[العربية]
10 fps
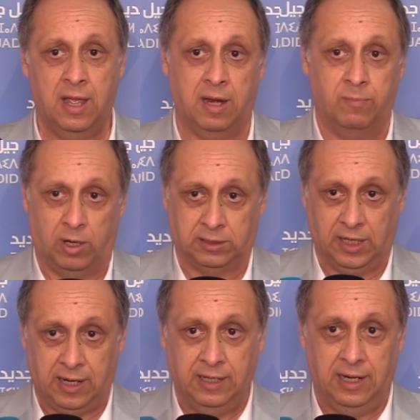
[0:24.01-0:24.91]

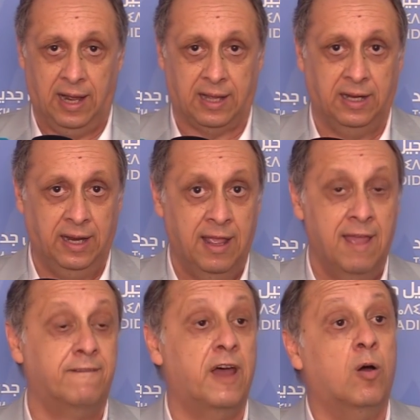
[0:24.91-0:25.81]
المؤطرين الى اخره
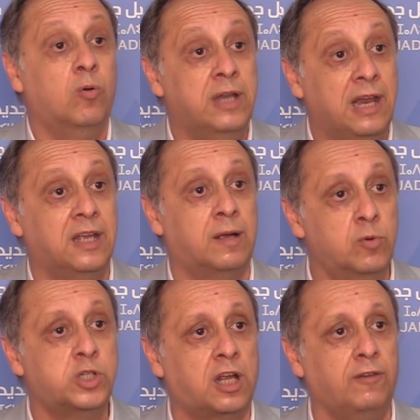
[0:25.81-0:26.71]
فهنالك
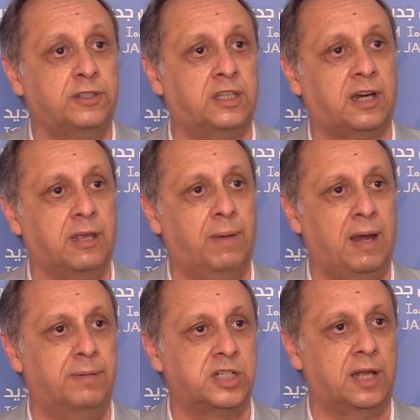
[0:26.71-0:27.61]
مشكل في التركيبه
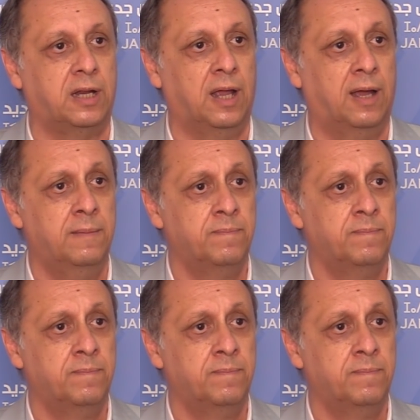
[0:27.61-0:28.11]
البشريه